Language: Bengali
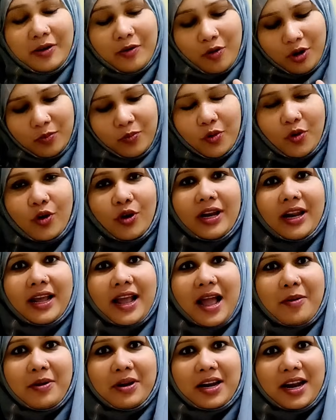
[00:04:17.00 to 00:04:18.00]
অল্প কয়টা
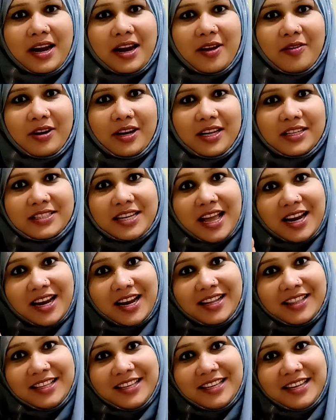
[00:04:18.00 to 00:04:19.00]
খাবার রান্না করে সারা
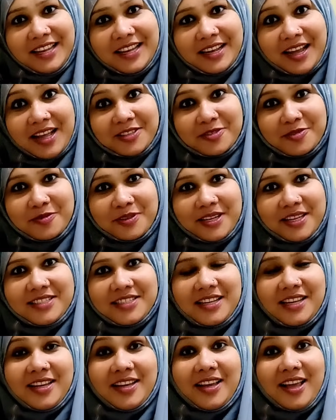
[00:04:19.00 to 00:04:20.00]
দিনে কাজ করে
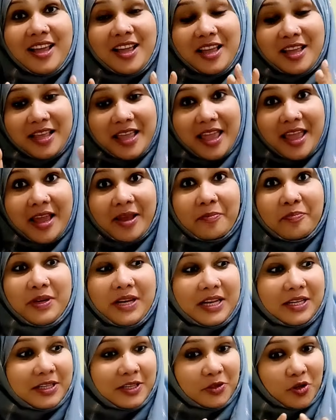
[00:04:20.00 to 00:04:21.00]
এসে এক
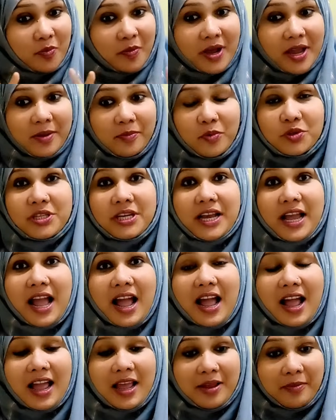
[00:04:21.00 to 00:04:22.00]
প্লেটে সবাই বসে
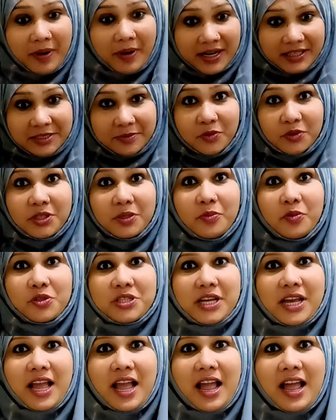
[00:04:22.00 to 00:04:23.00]
খায় মাটির মধ্যে
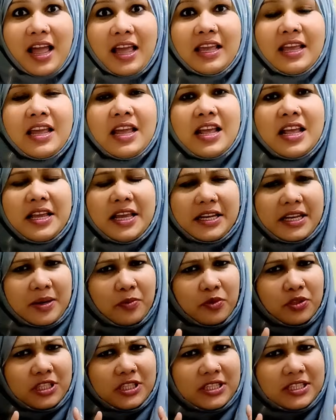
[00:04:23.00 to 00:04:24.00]
বসে খায় এটার
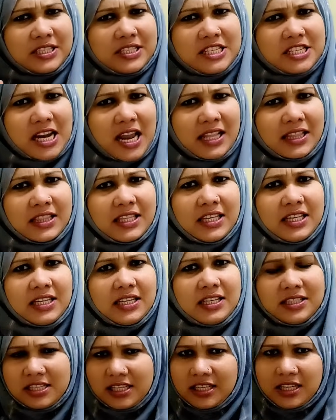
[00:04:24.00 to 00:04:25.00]
মধ্যে যে কি শান্তি
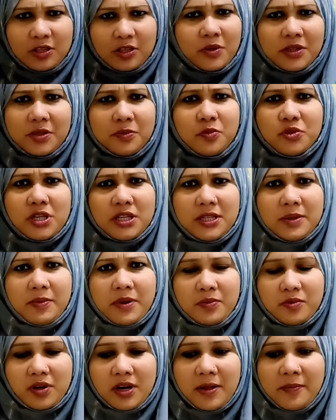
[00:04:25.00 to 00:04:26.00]
সেটা তোমাদের বুঝাতে
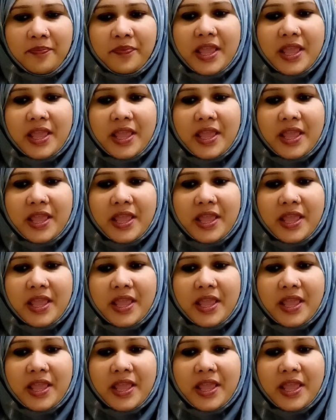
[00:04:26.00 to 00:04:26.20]
পারবো না